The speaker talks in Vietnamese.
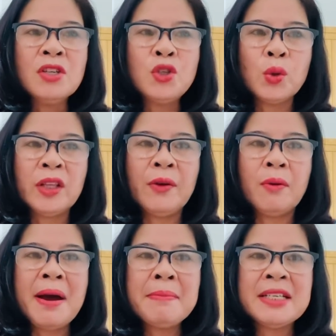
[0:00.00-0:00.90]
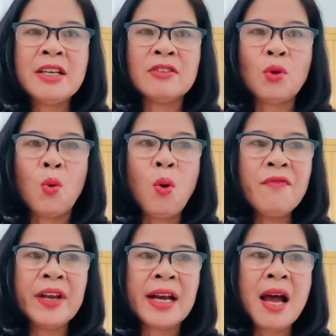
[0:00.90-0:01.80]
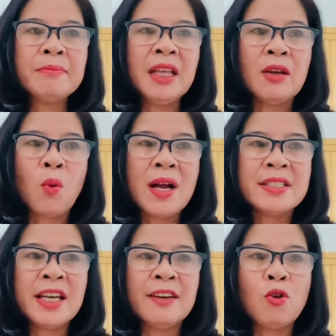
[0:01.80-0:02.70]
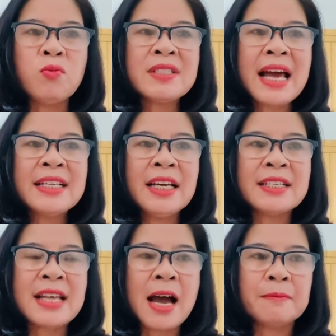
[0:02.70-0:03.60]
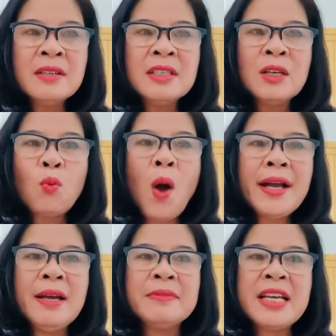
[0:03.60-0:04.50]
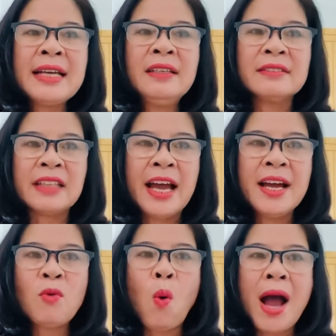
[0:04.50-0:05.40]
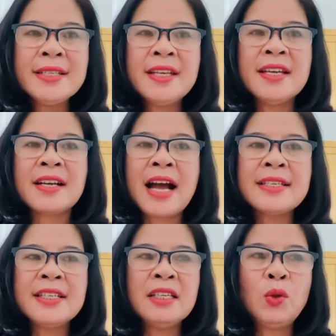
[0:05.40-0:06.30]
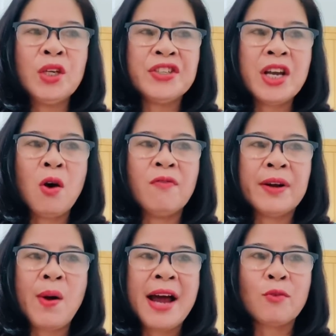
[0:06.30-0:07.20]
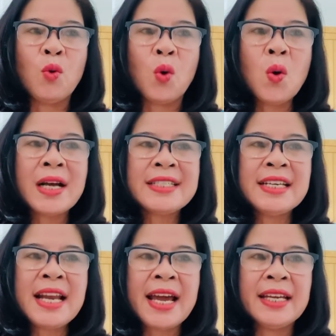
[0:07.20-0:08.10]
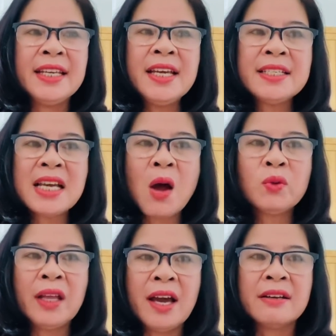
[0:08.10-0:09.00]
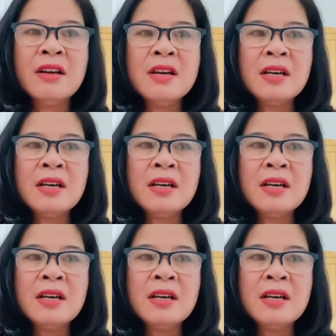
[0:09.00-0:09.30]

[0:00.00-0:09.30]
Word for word: Chủ tịch Ủy ban Mặt trận Tổ quốc Việt Nam tỉnh Quảng Trị cũng xác nhận rằng qua kiểm tra thực tế, quá trình ca sĩ Thủy Triều và đoàn của cô ca sĩ này đi trao tiền